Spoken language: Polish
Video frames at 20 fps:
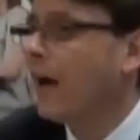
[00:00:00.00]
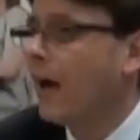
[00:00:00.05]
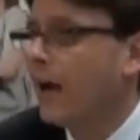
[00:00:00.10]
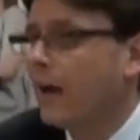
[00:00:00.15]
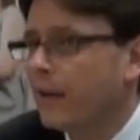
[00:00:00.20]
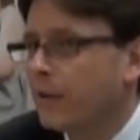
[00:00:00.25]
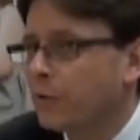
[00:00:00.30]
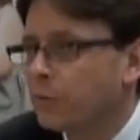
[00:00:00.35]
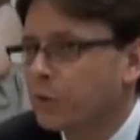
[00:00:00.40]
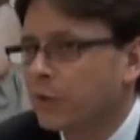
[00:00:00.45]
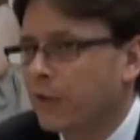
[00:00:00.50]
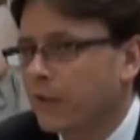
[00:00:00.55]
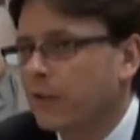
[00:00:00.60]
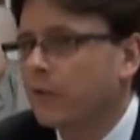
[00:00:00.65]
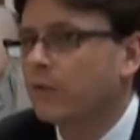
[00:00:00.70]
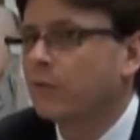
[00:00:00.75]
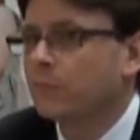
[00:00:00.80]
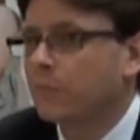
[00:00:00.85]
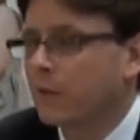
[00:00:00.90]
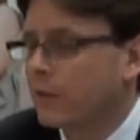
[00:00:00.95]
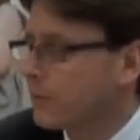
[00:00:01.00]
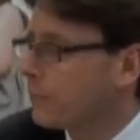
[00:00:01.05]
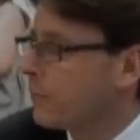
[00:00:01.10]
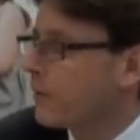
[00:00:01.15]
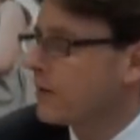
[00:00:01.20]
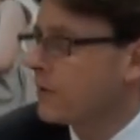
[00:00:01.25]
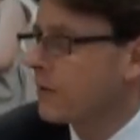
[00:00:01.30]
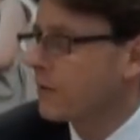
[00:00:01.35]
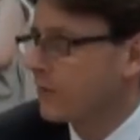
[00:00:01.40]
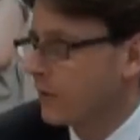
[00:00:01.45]
ale już takie numery
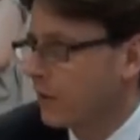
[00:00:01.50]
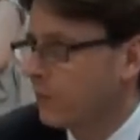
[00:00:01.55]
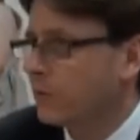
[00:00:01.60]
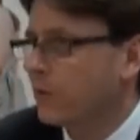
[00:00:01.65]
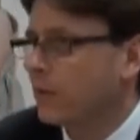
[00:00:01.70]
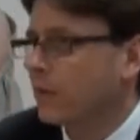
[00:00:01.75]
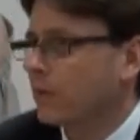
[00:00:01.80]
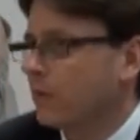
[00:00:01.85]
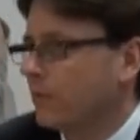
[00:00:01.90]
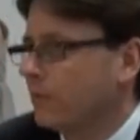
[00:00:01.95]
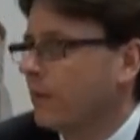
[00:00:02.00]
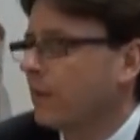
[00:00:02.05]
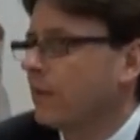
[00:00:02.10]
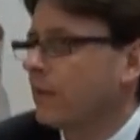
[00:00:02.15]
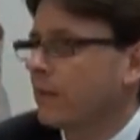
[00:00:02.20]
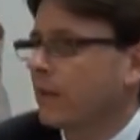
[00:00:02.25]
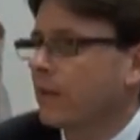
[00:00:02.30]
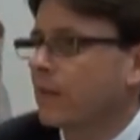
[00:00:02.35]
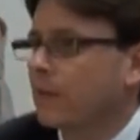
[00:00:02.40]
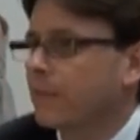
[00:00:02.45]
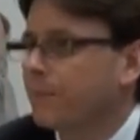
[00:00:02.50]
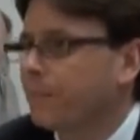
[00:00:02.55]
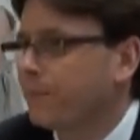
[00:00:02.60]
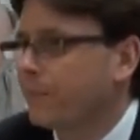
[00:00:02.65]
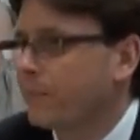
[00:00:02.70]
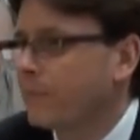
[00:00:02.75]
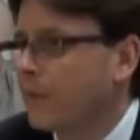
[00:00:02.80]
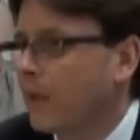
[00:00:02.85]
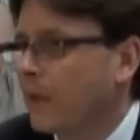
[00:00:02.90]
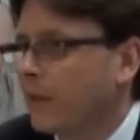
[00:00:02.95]
PESEL są traktowane jak
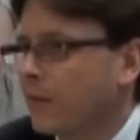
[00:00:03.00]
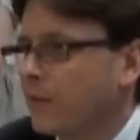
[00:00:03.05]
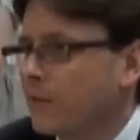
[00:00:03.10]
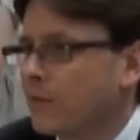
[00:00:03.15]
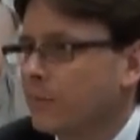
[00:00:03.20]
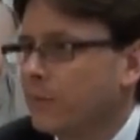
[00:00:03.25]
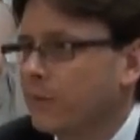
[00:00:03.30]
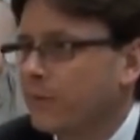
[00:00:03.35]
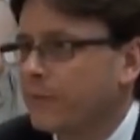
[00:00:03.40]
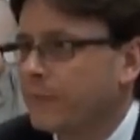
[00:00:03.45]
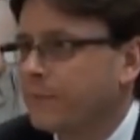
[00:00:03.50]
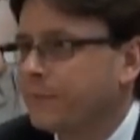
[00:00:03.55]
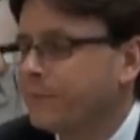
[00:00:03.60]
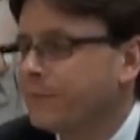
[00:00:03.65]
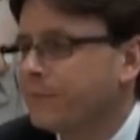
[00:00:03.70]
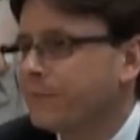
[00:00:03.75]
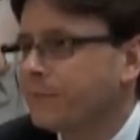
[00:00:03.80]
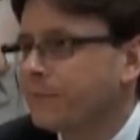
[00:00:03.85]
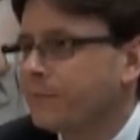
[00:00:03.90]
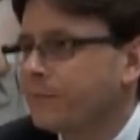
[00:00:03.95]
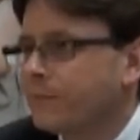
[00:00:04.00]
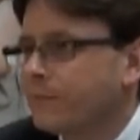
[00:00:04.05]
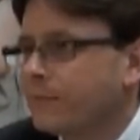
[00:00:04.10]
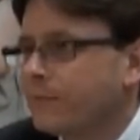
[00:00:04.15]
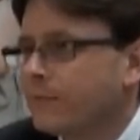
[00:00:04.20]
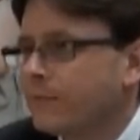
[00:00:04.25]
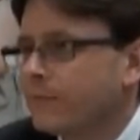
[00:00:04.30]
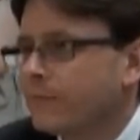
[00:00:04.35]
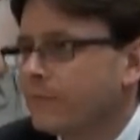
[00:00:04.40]
dane osobowe. Rozumiem.